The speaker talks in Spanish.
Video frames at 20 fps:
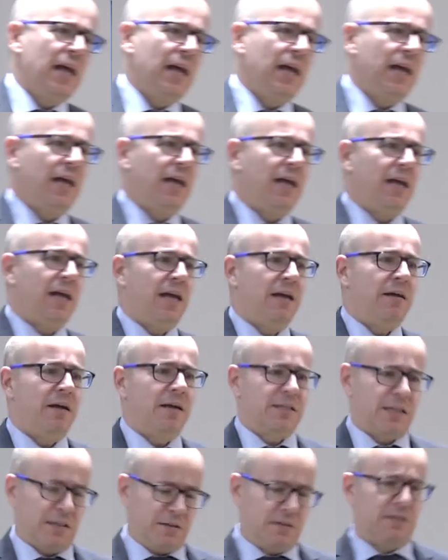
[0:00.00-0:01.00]
eh,
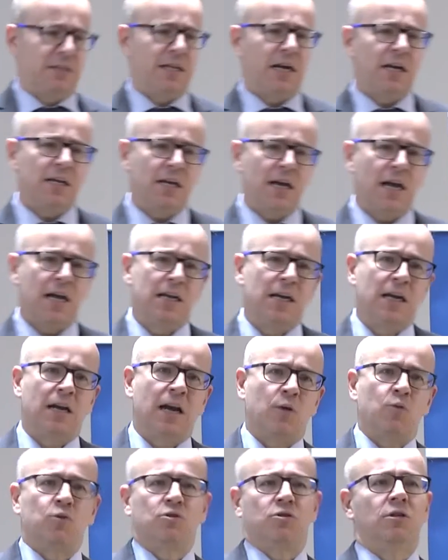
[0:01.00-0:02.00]
se centraría en
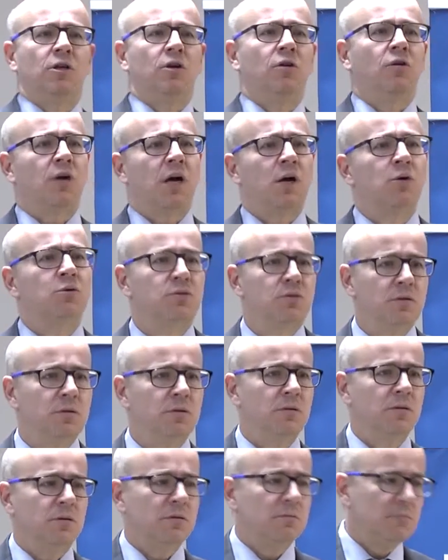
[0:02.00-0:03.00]
la cuestión del holocausto,